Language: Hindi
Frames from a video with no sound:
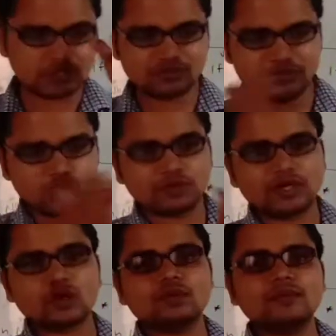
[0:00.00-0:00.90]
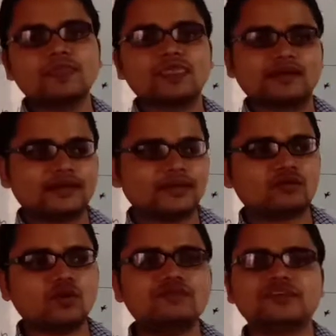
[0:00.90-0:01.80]
एक वीडियो बनाऊंगी मैं
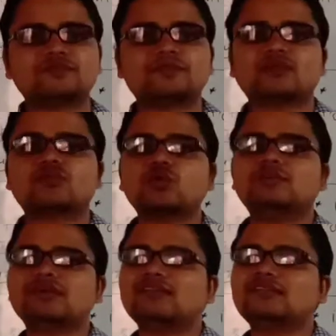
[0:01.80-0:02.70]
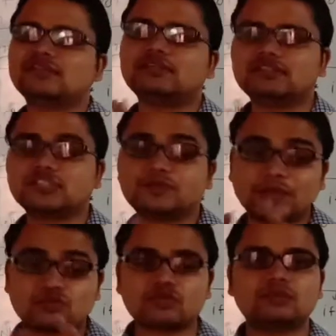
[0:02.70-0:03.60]
ट्रिक ऑफ स्पेक्ट्रोकेमिकल सीरीज
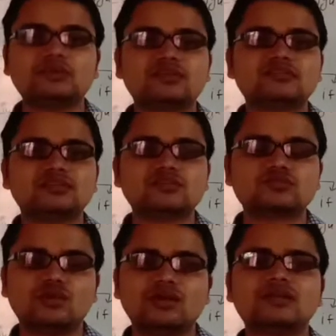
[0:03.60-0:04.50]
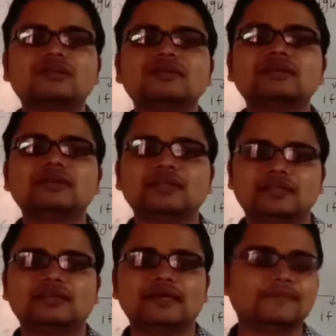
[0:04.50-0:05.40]
स्पेक्ट्रोकेमिकल सीरीज को लर्न करने की
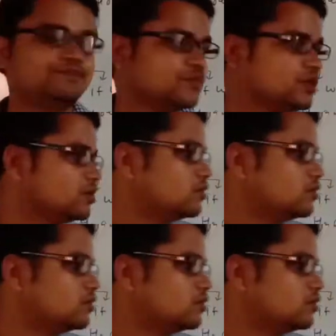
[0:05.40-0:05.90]
ट्रिक क्या है